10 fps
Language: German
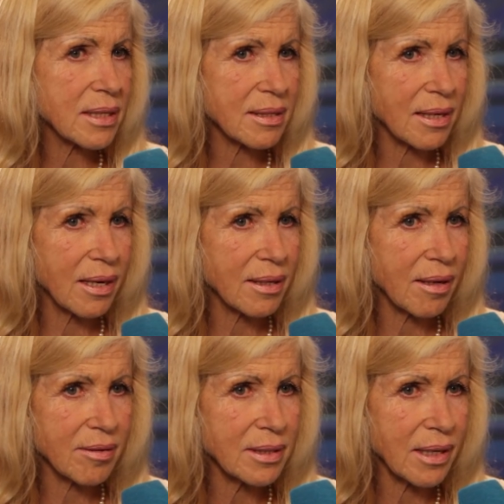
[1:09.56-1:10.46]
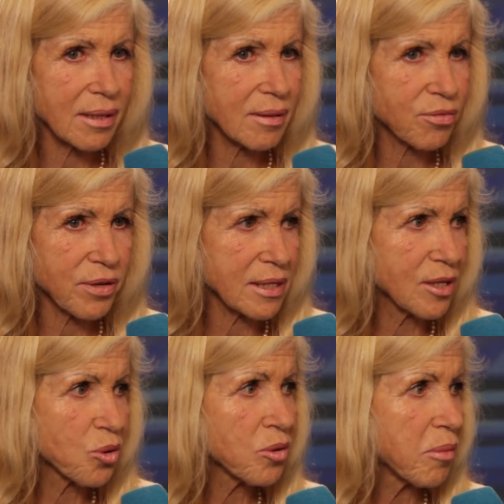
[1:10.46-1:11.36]
ist ja, da sind ja fast die
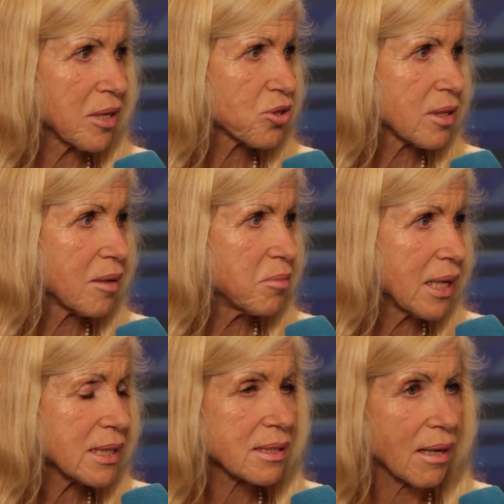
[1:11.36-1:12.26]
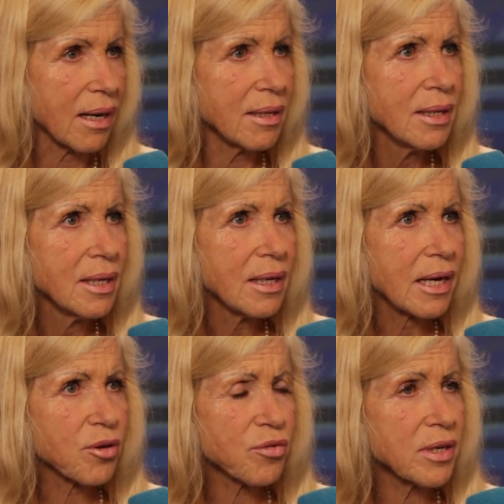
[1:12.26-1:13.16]
jungen Menschen in der Mehrzahl.
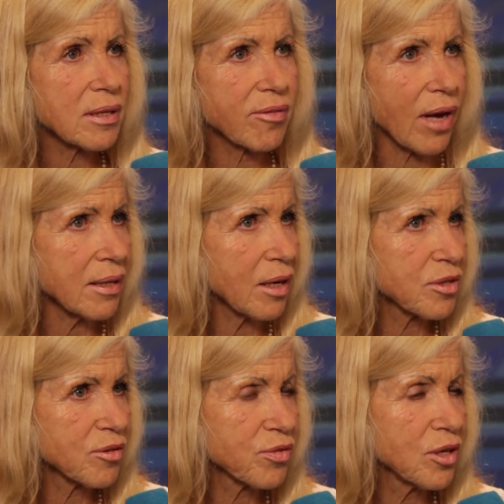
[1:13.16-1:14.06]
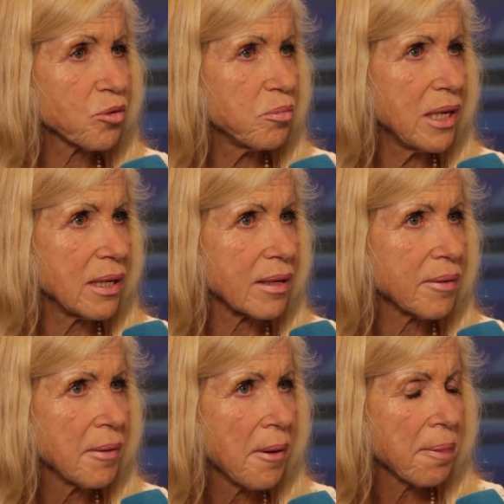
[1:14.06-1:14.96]
Also das finde ich ein sagenhaftes Phänomen.
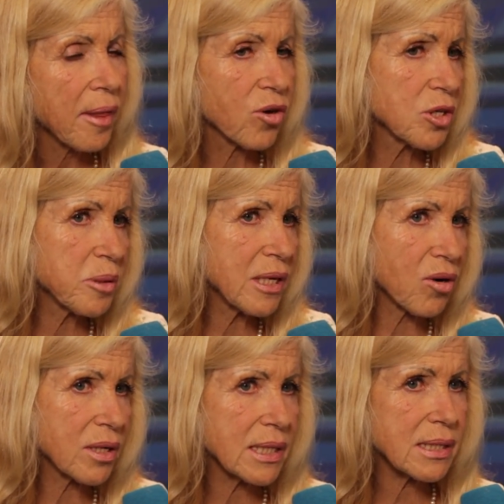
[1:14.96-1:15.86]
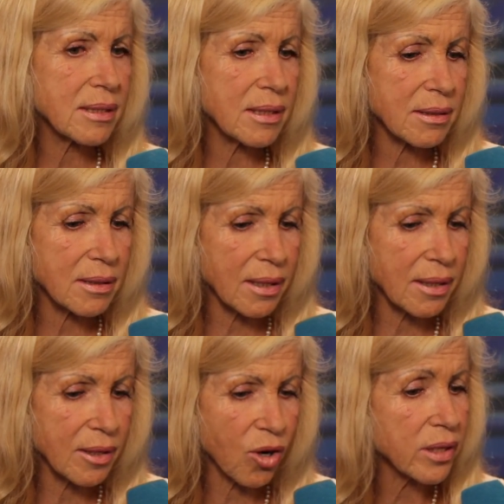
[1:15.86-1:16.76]
Und ich bin auch christlich
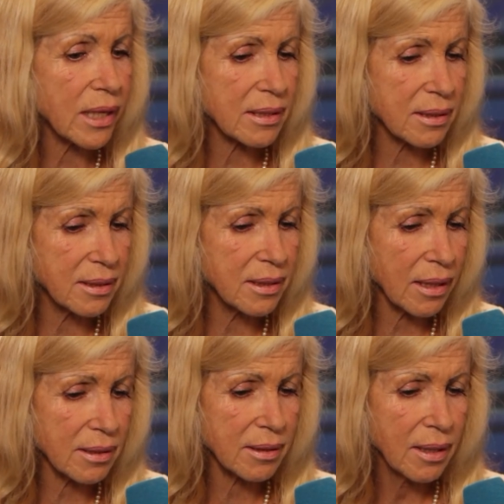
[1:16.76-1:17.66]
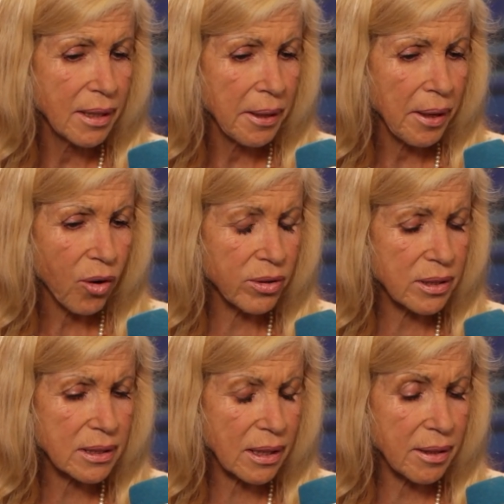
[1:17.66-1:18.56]
äh, orientiert.
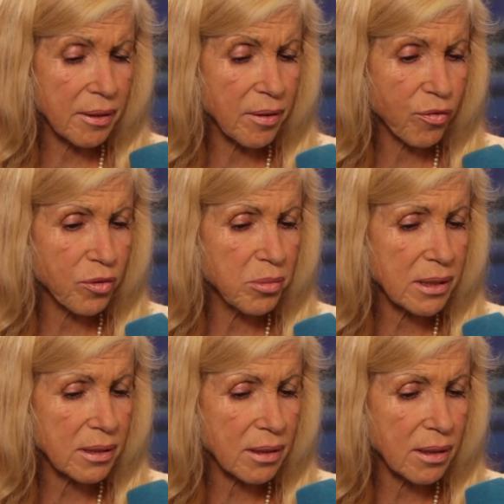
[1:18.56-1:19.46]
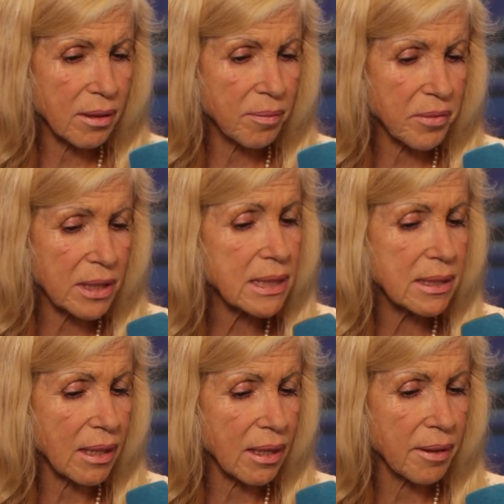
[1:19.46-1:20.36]
Und äh, für mich äh, ist
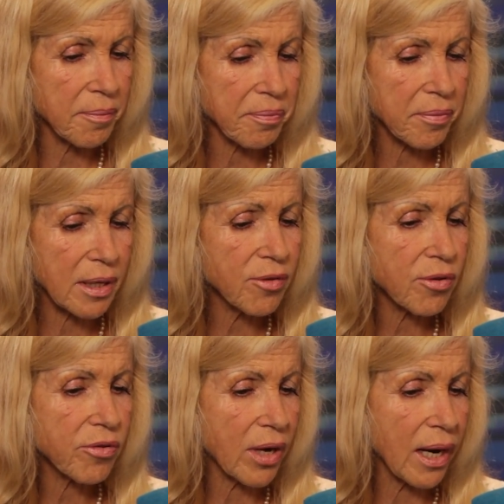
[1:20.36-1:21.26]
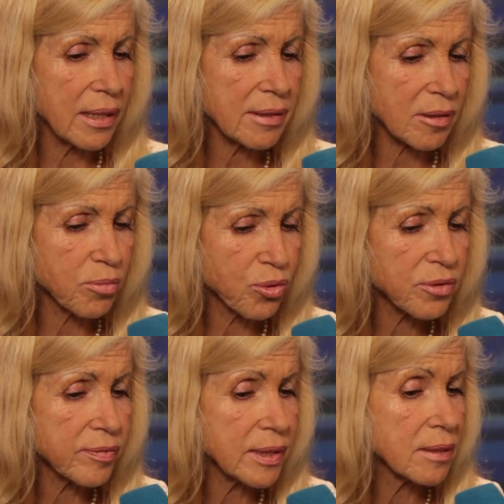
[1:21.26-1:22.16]
dieser Christusgeist im
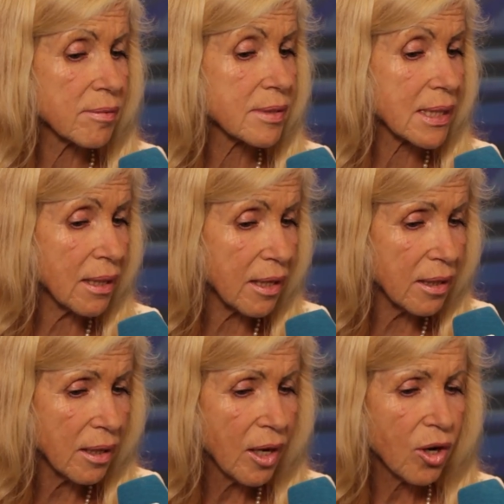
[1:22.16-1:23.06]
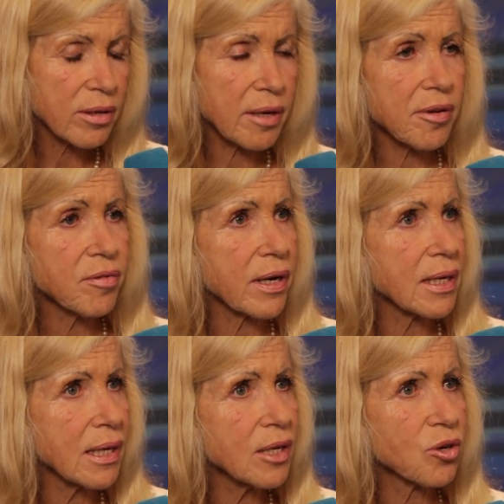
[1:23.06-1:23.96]
positiven Sinne und das
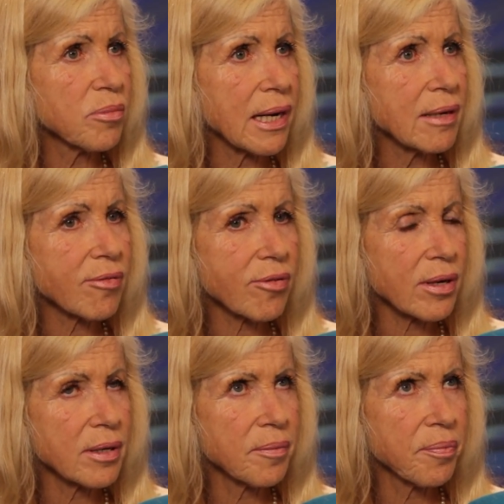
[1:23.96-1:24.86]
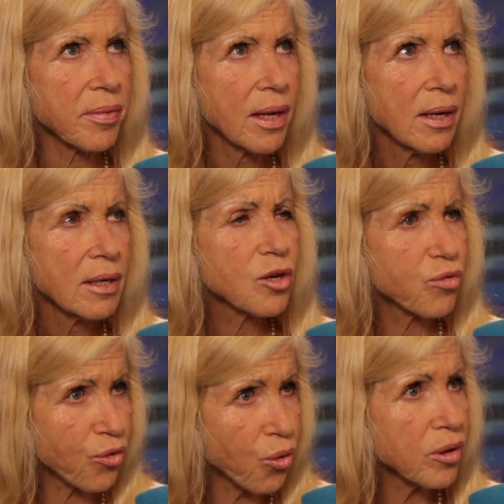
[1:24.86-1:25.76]
Evangelium als ähm, die
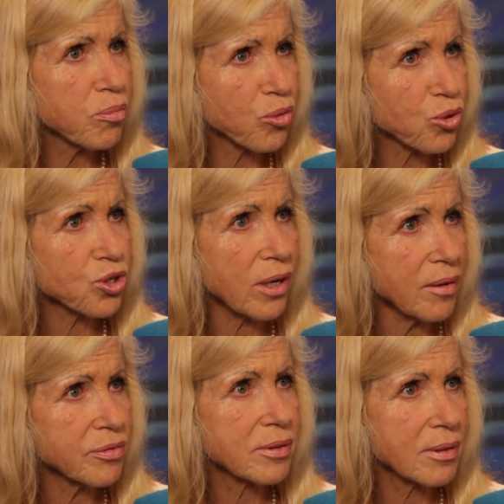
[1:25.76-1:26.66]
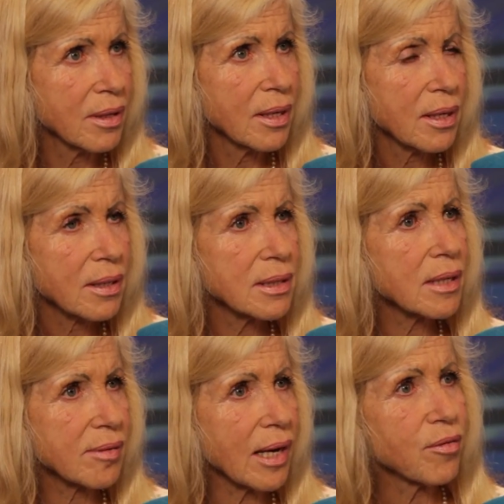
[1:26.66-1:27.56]
frohe Botschaft hier
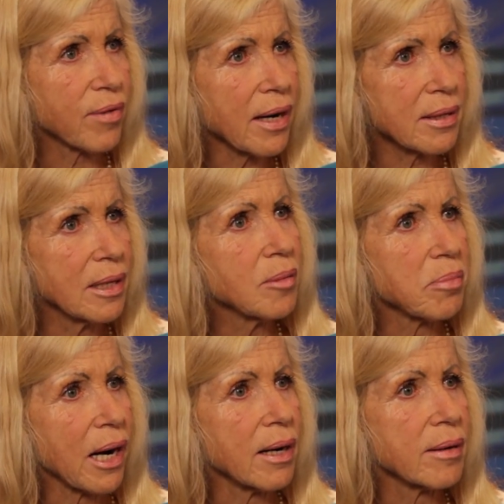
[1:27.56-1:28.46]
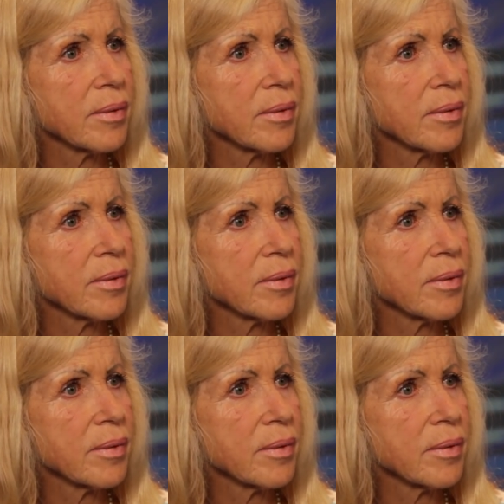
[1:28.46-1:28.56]
sehr wahrnehmbar,